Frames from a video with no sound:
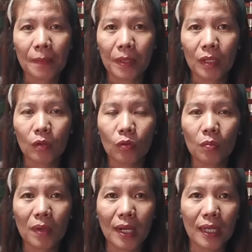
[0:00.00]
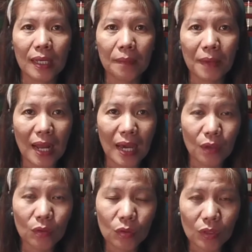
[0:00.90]
Pero kung mga
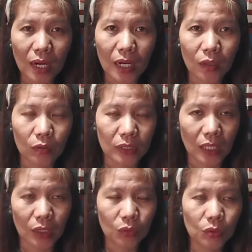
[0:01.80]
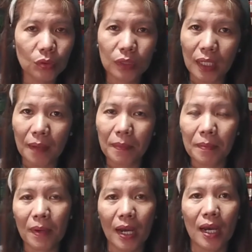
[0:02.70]
malayong lugar o taga dulo, taga
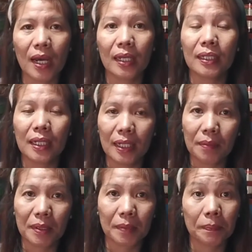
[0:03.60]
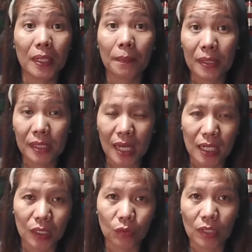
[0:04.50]
baba ay talaga namang
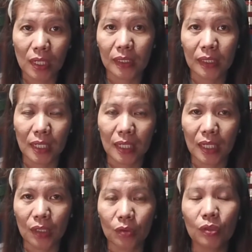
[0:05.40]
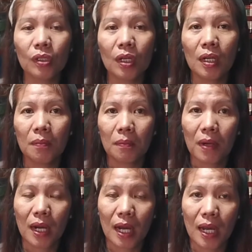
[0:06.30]
pinapasalin ko na lang talaga yung
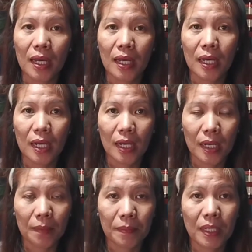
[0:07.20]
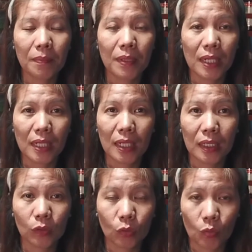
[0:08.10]
mga binibinin
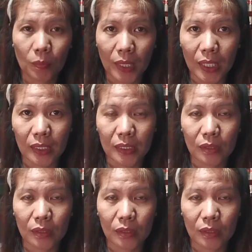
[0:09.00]
lang tubig.